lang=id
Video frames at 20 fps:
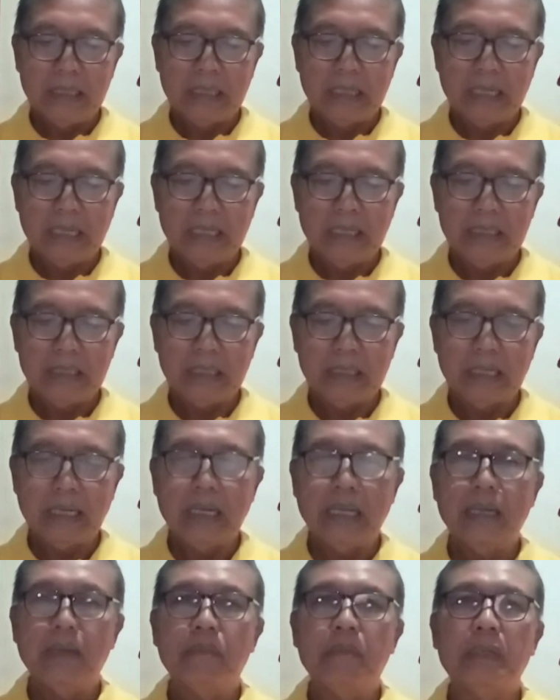Dan
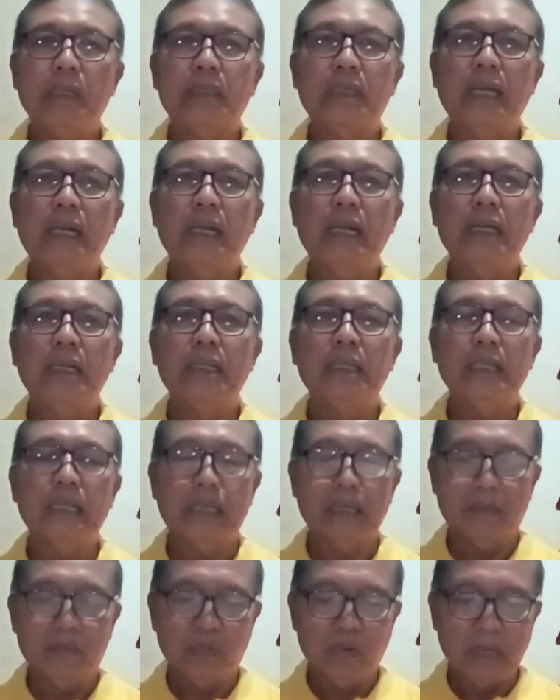setelah berjalan
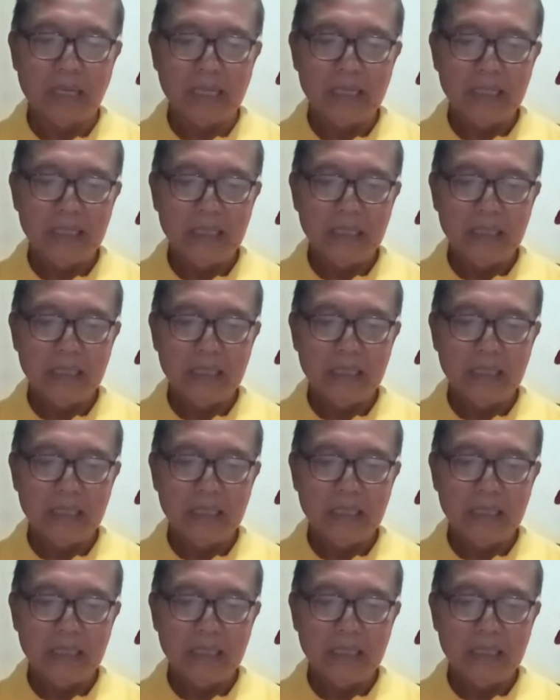tiga bulan,